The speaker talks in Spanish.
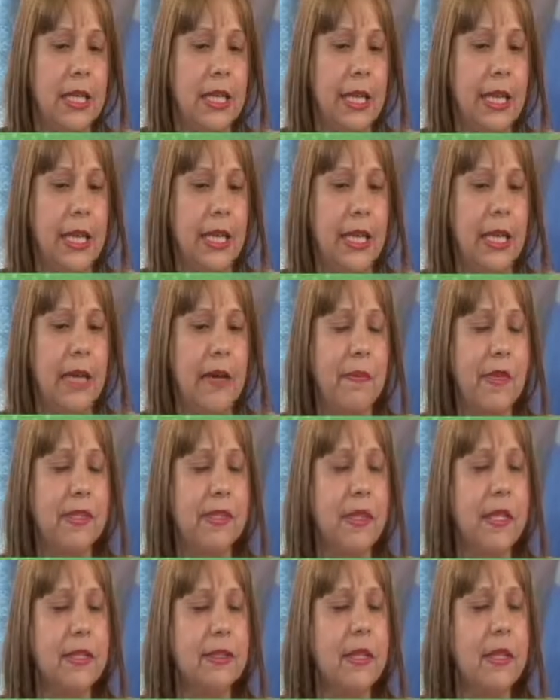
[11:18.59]
Eh, las
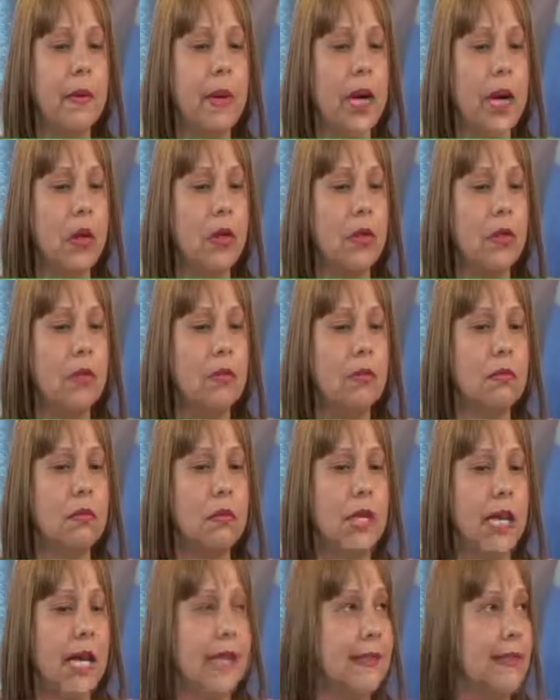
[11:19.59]
mesas de trabajo
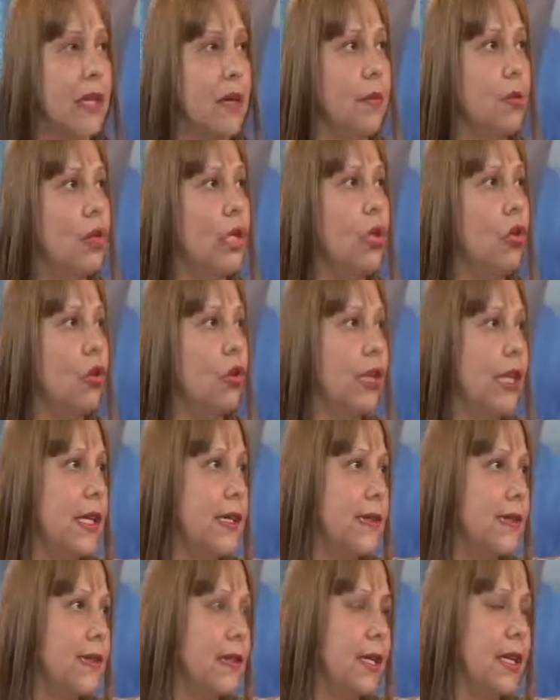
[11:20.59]
las hacemos en los
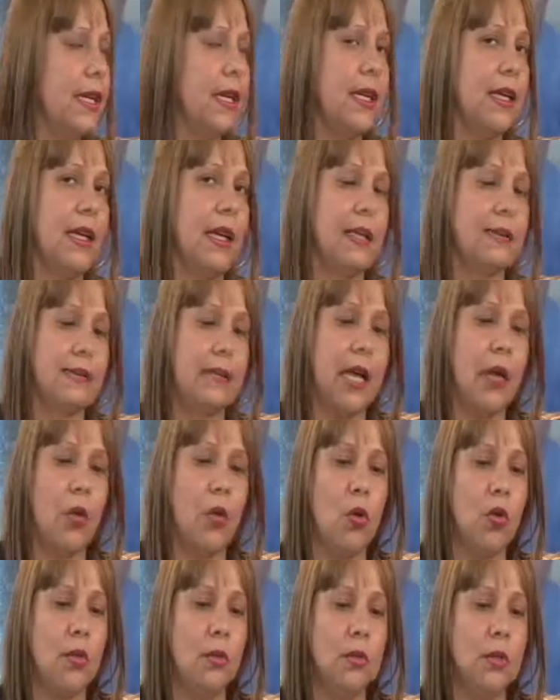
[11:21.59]
15
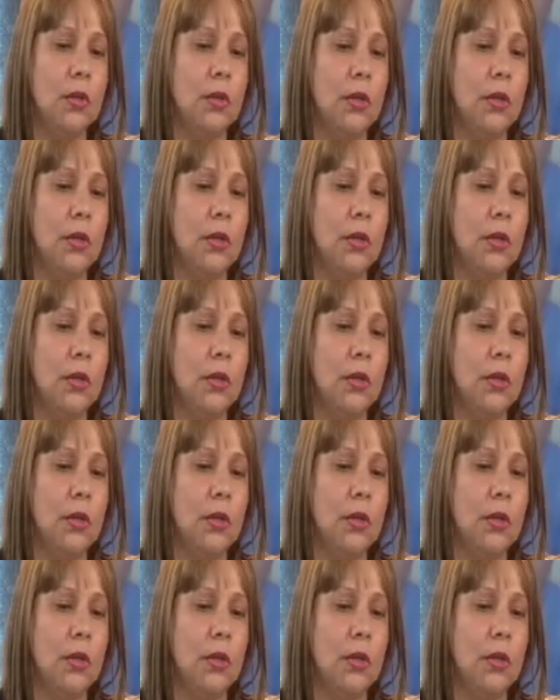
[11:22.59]
estados